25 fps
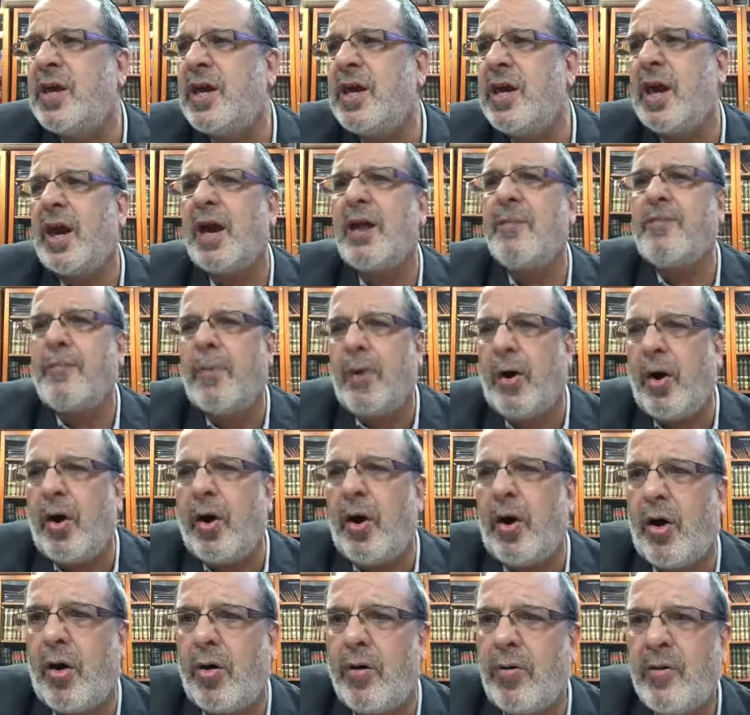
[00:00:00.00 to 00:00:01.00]
qui
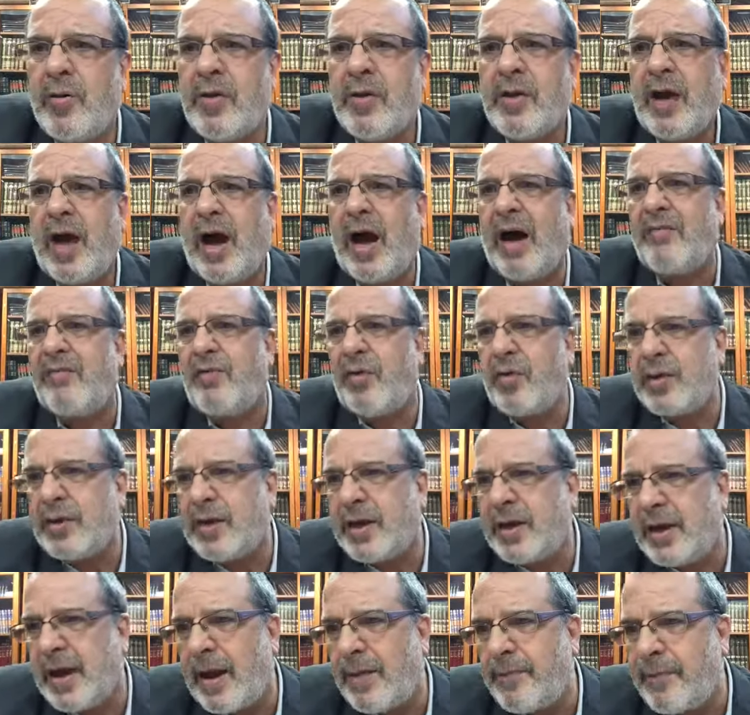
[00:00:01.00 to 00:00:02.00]
répond avant
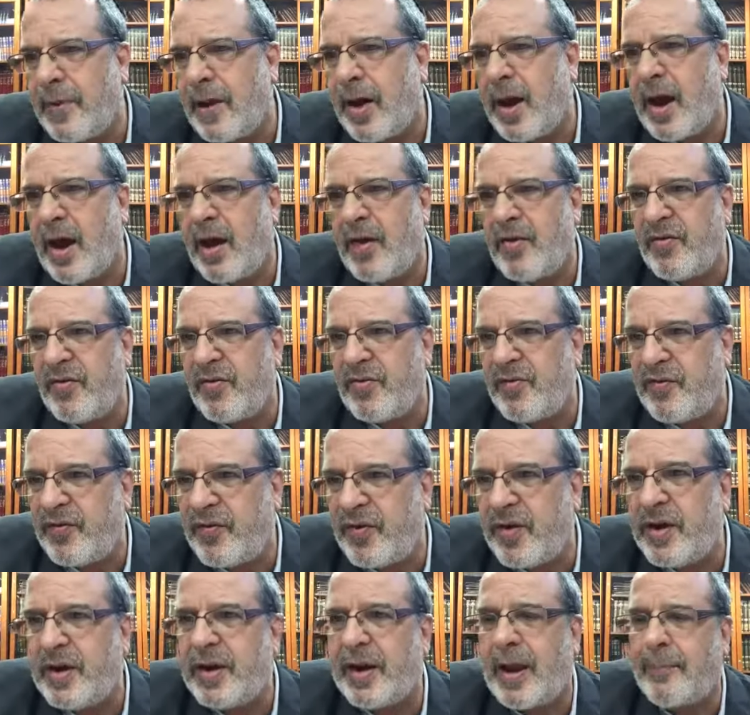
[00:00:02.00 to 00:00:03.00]
qu'il n'a pas,
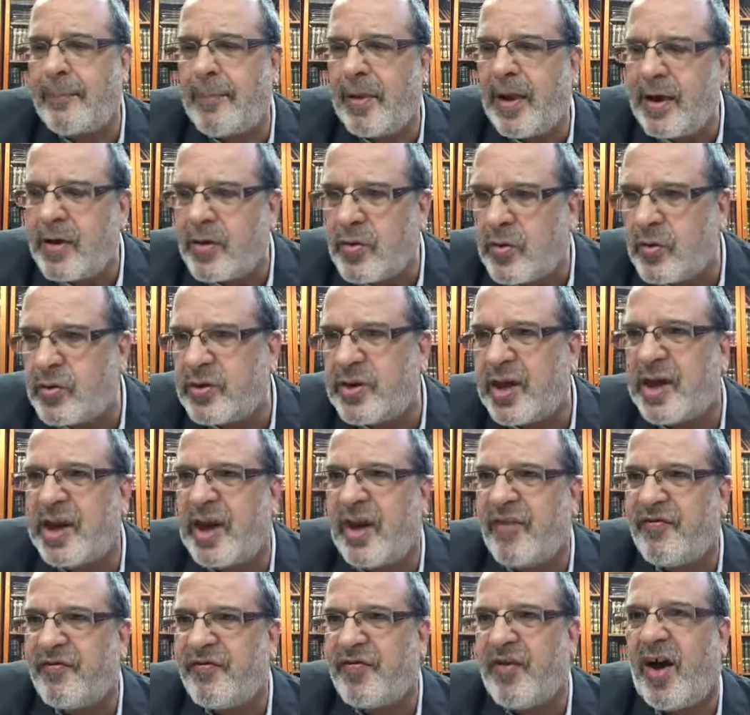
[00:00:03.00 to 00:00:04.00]
n'a pas écouté
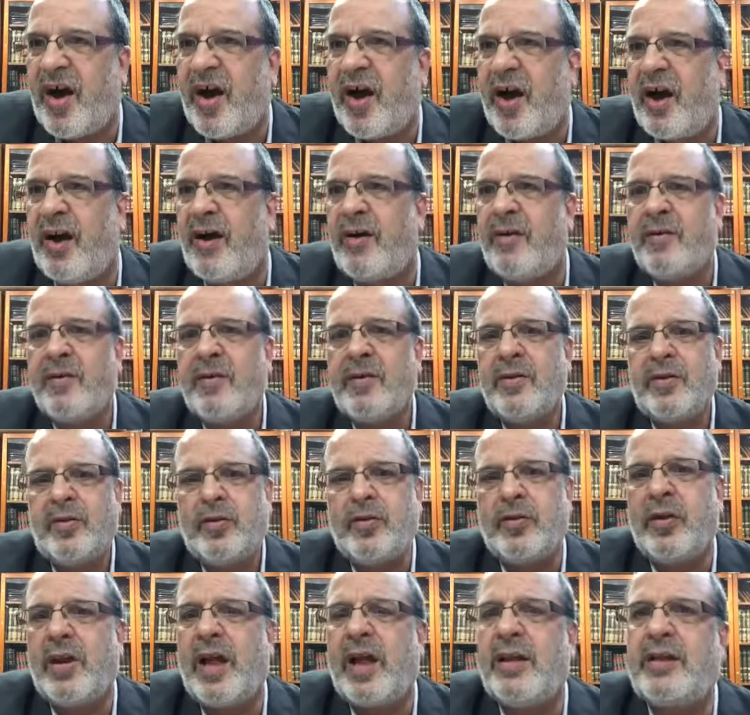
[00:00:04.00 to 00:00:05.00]
la fin
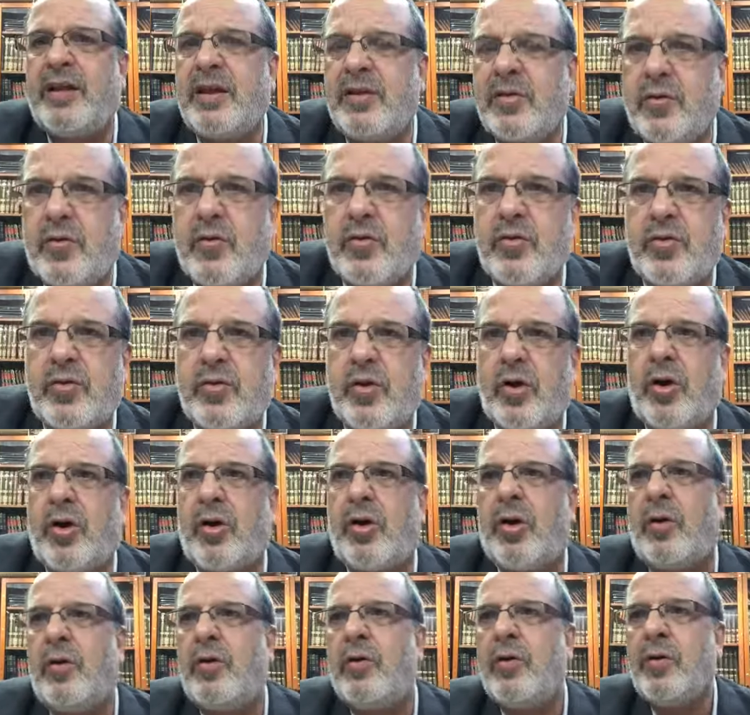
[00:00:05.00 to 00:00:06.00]
de la
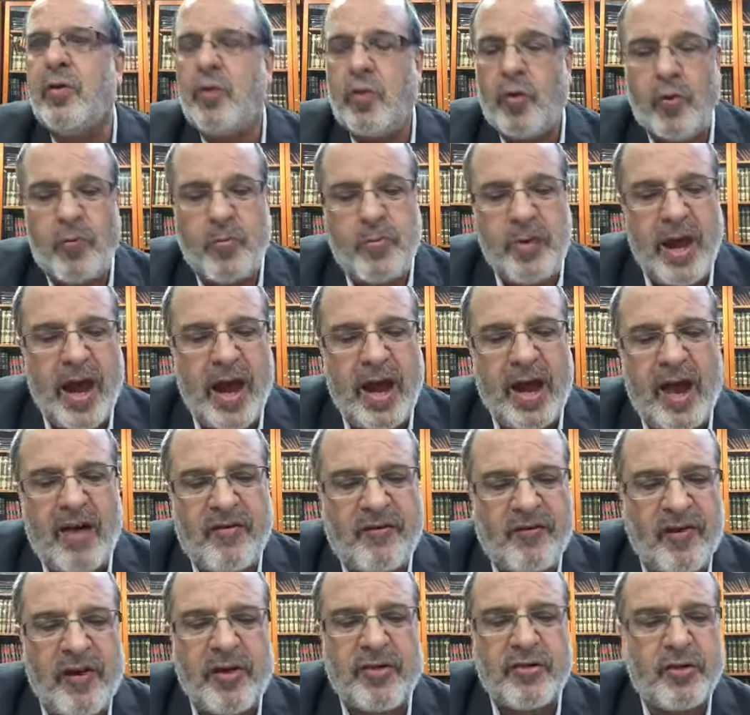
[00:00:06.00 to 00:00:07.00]
discussion ou bien à la
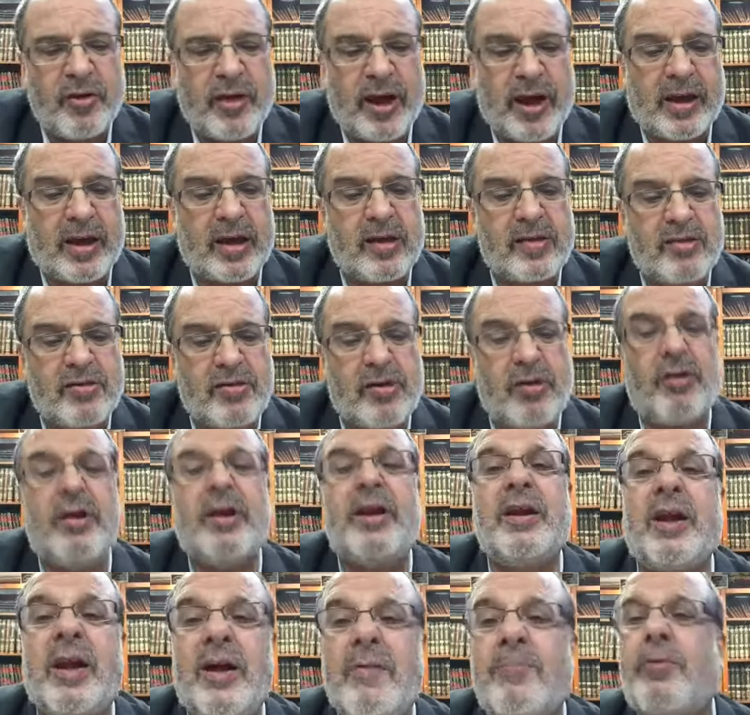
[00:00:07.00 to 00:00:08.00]
fin de la question,
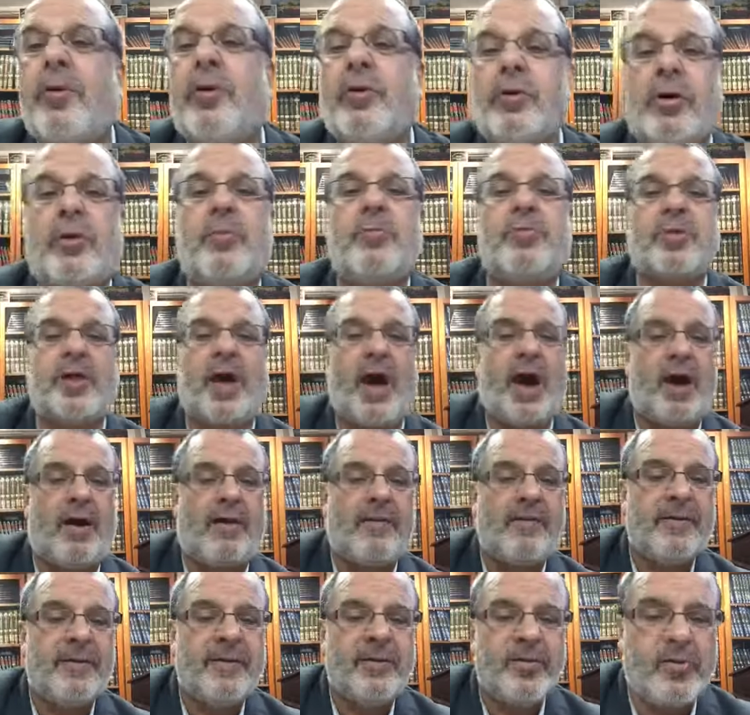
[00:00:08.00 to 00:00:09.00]
il répond comme
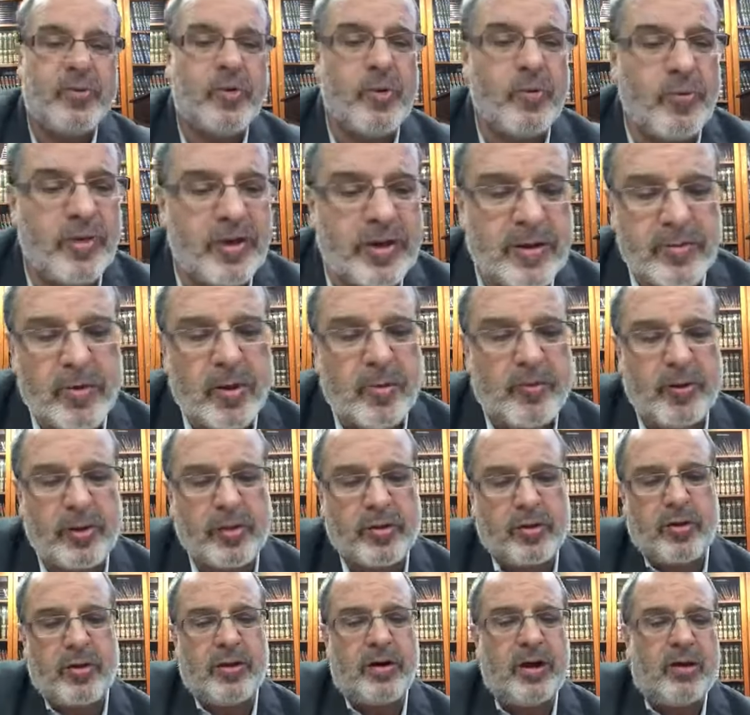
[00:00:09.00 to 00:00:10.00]
ça, subitement,
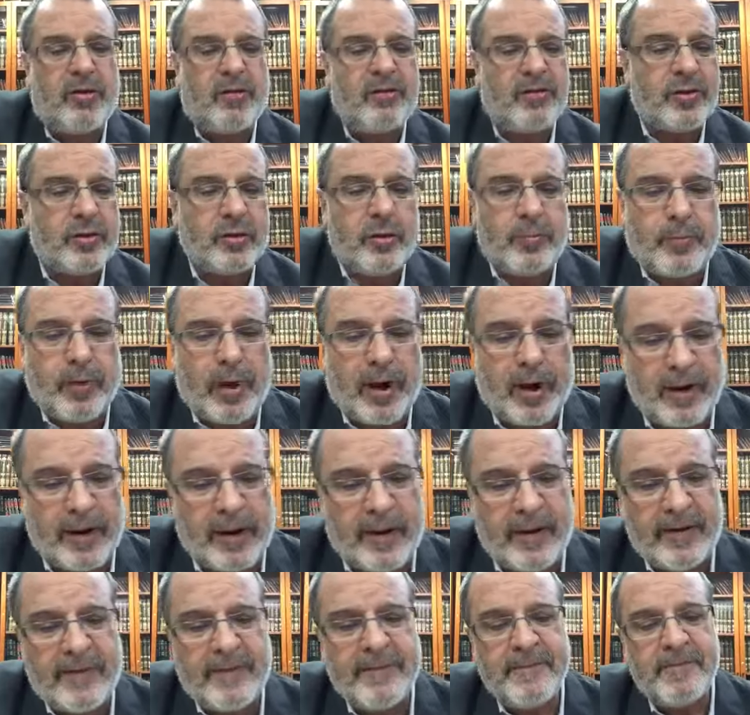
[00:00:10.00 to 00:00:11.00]
parce qu'il a envie de
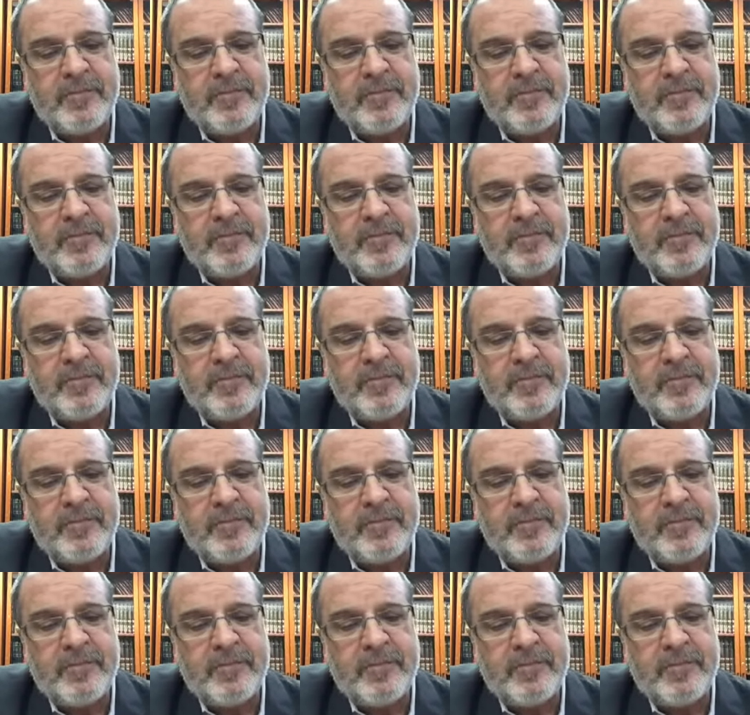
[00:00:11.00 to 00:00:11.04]
parler.